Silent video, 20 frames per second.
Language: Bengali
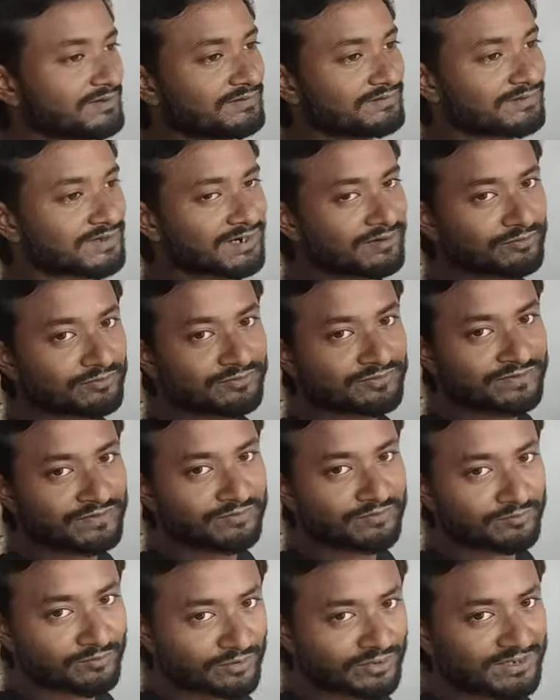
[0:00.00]
চাকর ছিল
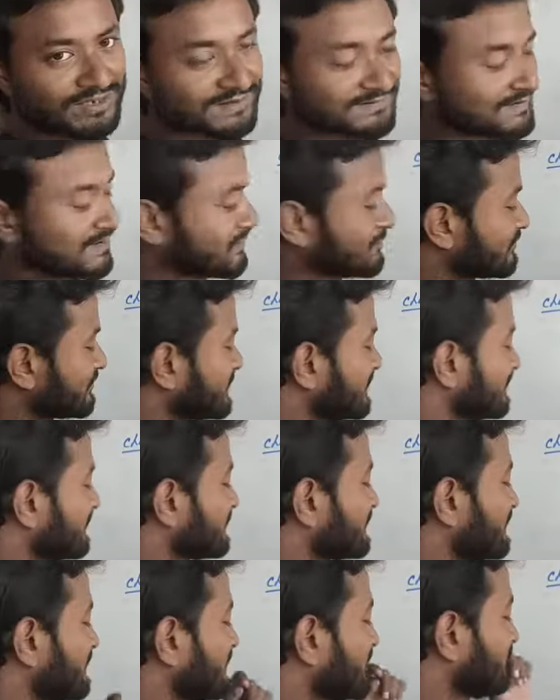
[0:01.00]
মহিলা চাকর সে
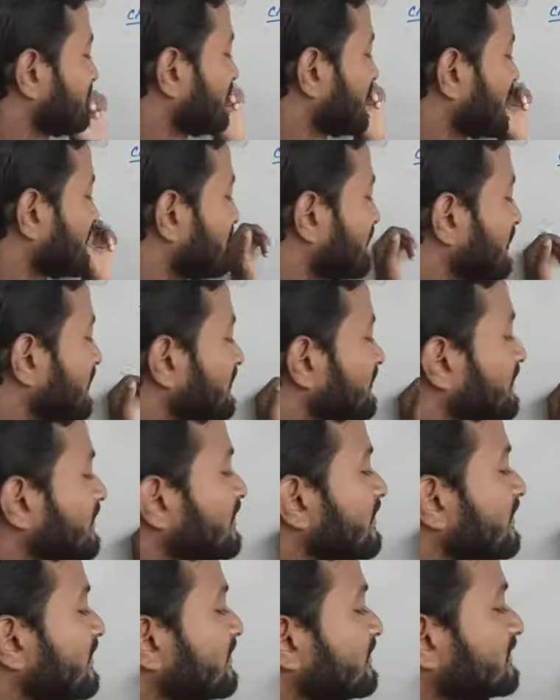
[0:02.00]
হচ্ছে ফয়বল
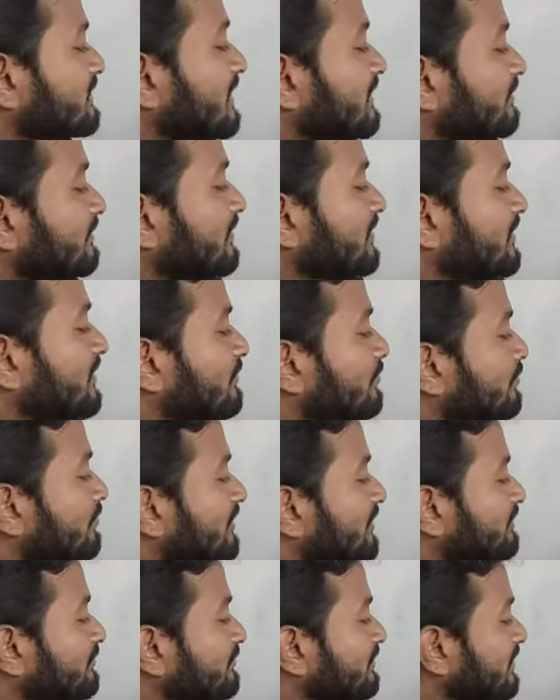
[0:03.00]
তারপরে
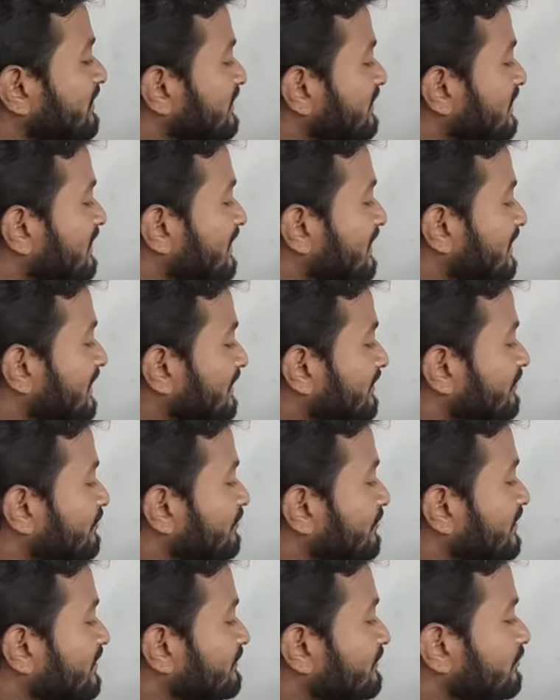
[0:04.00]
উইট উইল আর
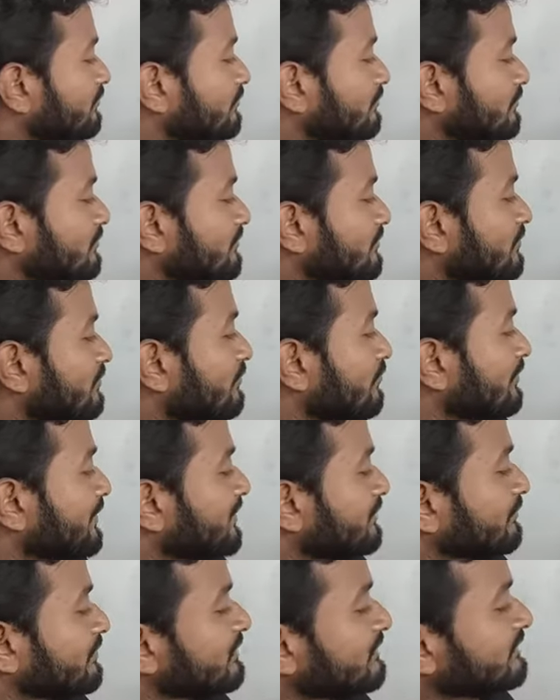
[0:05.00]
উইলফুল
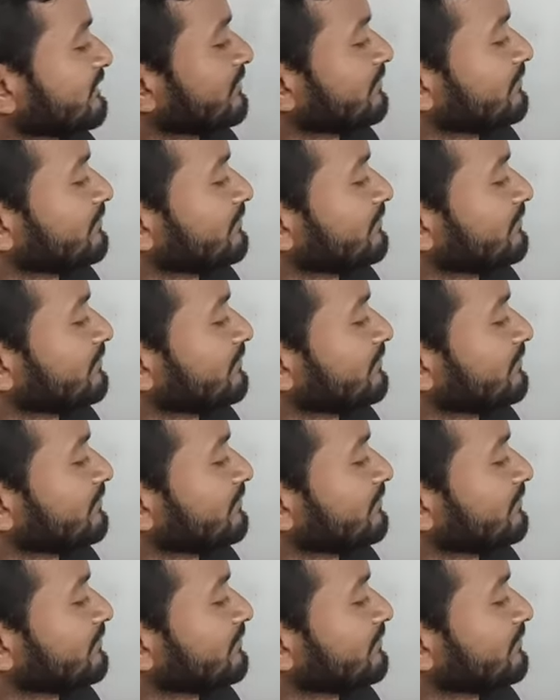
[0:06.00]
উইট উইল ছিল